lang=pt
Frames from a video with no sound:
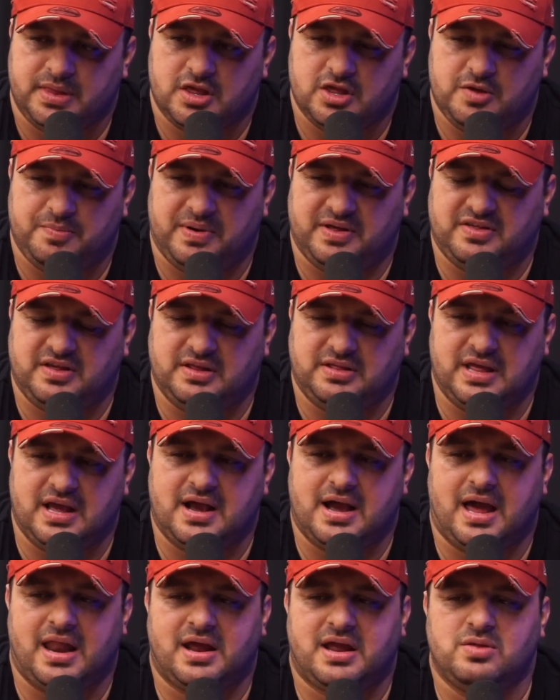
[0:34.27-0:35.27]
Tipo assim, tem
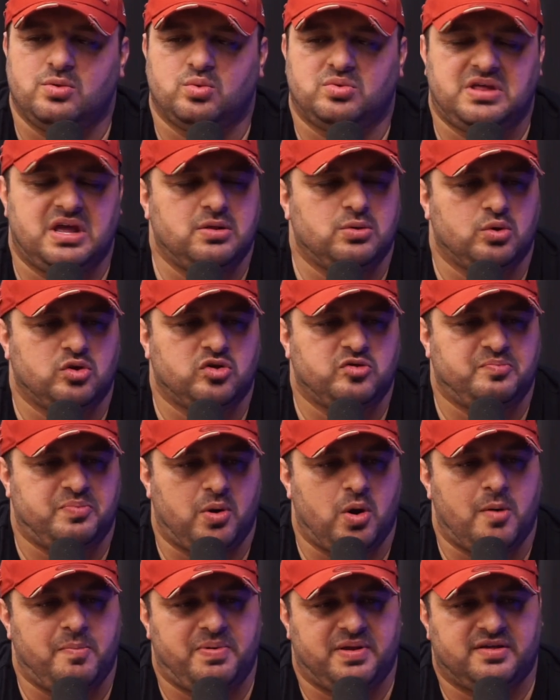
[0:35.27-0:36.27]
cara que não tem luz
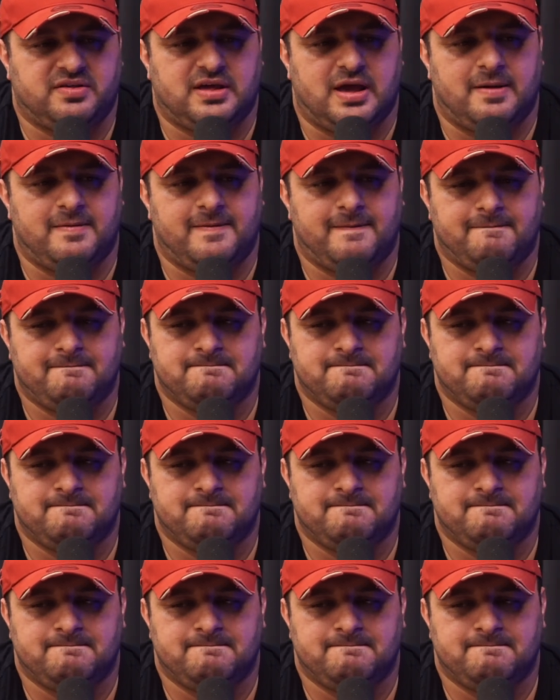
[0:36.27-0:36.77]
própria, sabe?